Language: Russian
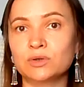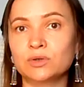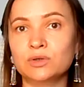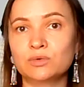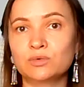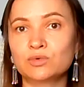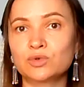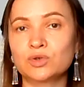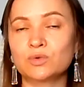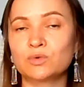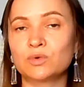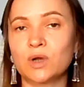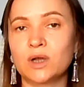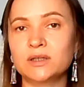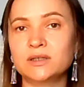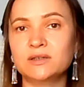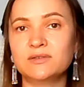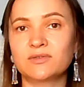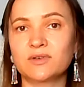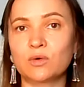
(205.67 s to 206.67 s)
не нужно
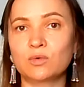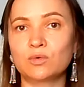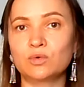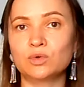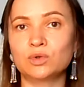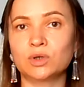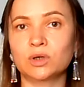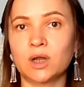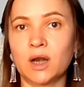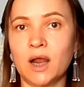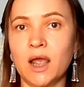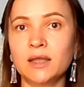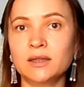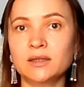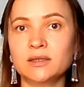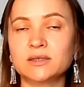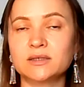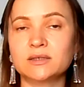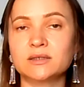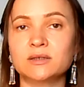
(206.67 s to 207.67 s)
уходить в какую-то
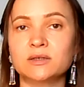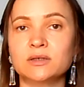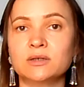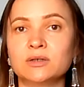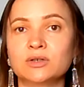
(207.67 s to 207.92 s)
крайность,